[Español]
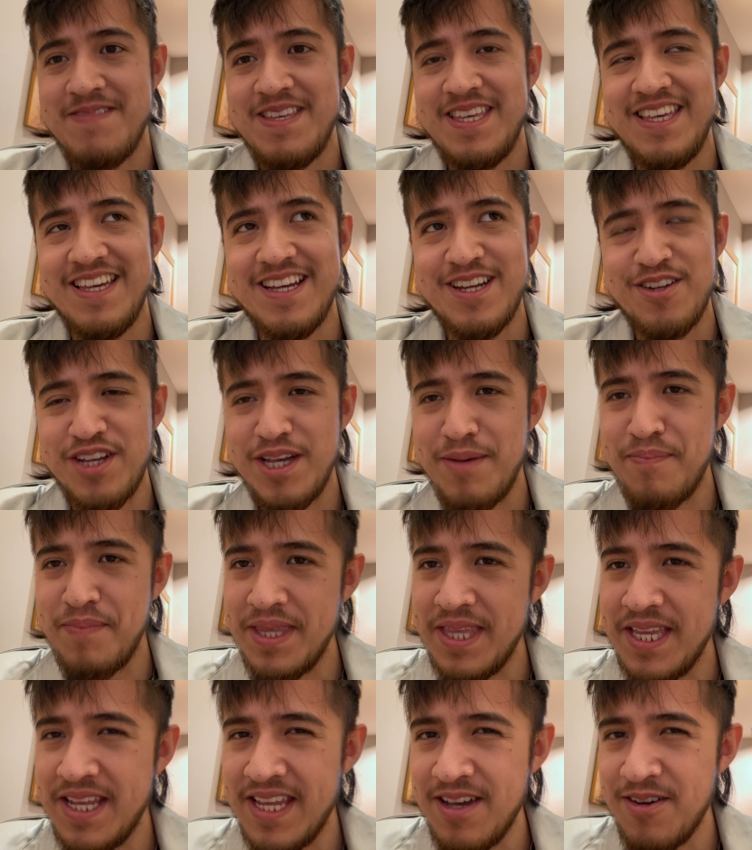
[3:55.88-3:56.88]
Y creo que
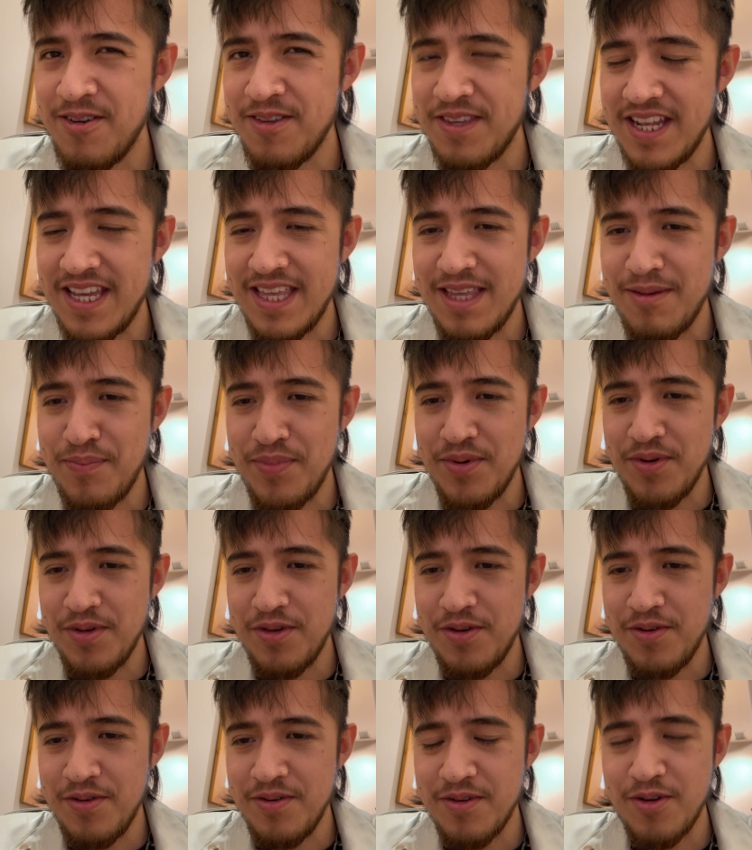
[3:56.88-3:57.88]
pediré otra de
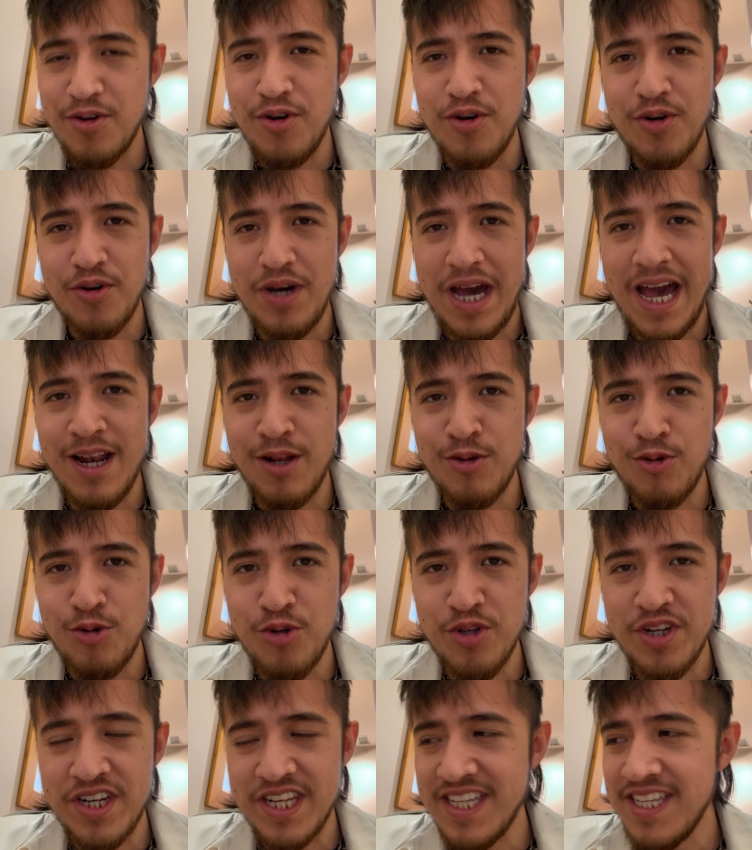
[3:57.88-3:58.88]
pollo con al
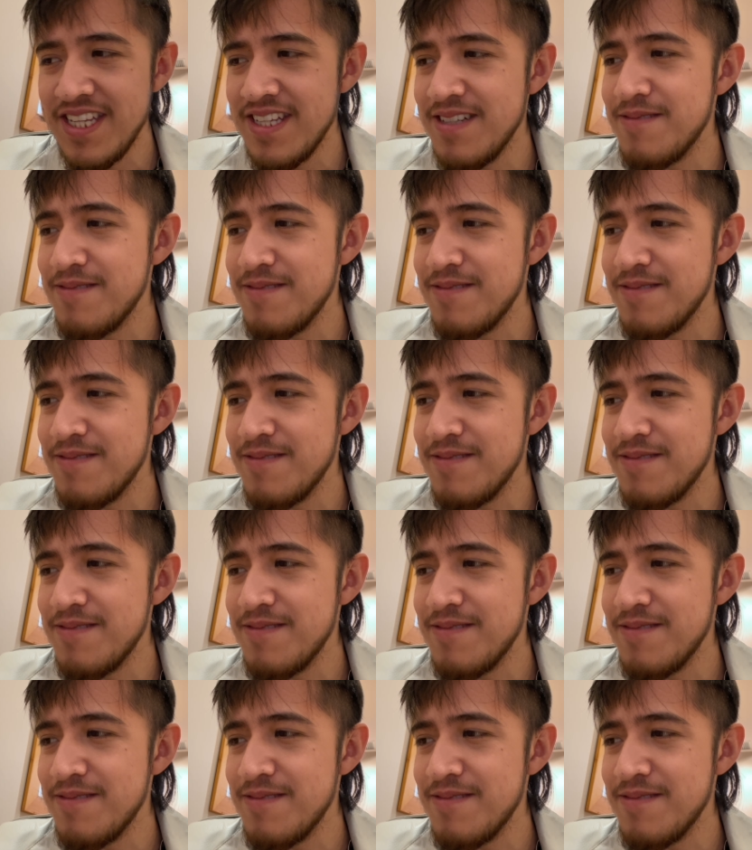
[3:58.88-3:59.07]
curry.